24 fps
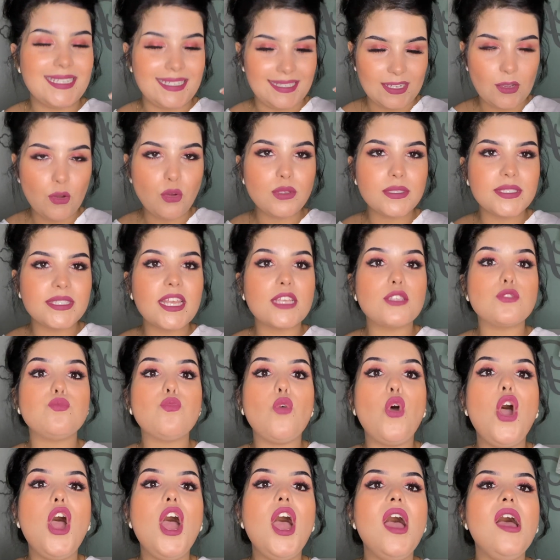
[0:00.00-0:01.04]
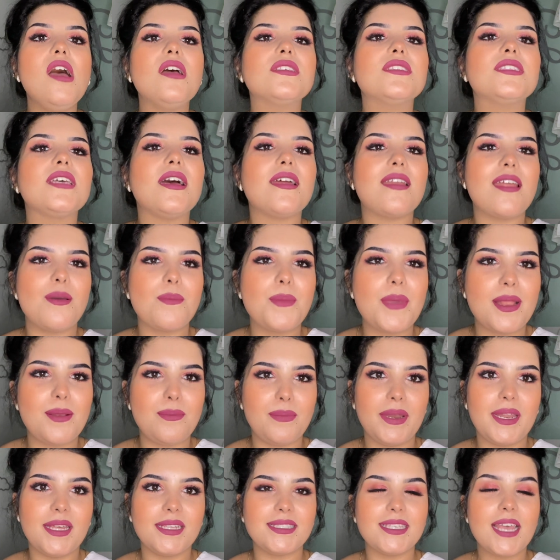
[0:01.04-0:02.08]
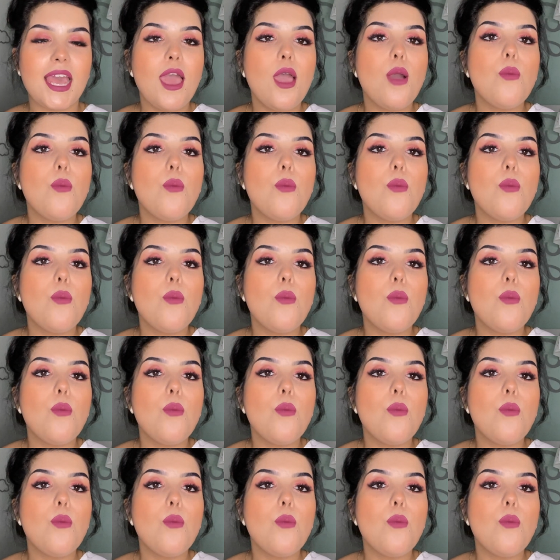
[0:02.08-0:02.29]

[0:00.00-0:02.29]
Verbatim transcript: خلصات محترمه البنات